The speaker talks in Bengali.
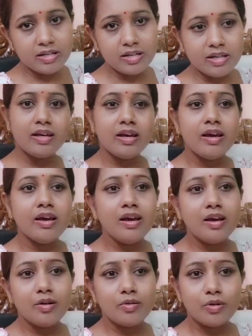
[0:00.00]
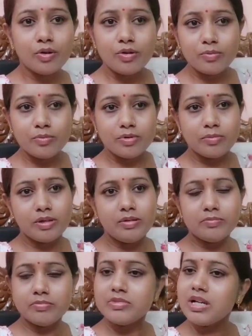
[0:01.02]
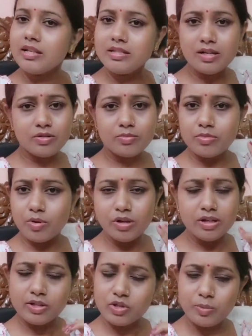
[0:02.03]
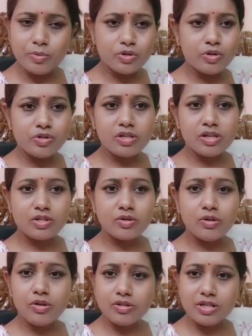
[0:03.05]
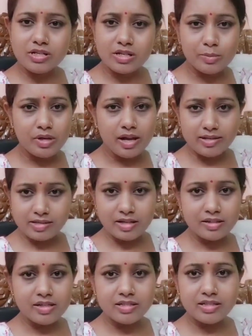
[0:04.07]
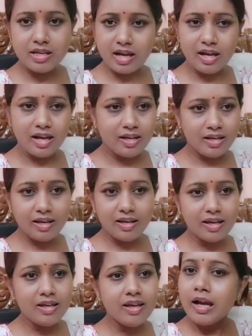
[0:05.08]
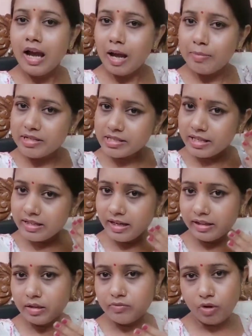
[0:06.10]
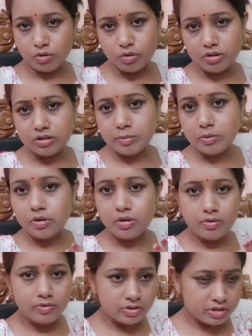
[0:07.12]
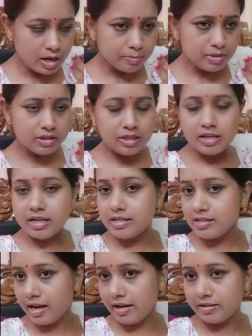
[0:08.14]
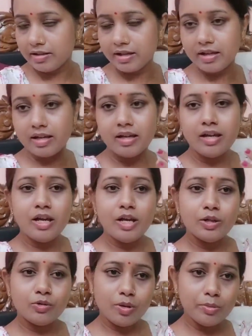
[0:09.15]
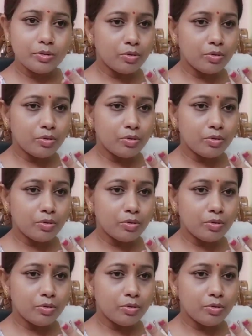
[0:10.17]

নাকি কোনো রকম মানে যা যা অনেক কিছুই প্রশ্ন জিজ্ঞাসা করলো জাস্ট আমি অ্যান্সার দিয়েছি হ্যাঁ এই এই এই আমার স্কিনের একটা ফটো নিতে বললো সামনে থেকে সাইড থেকে তো আমি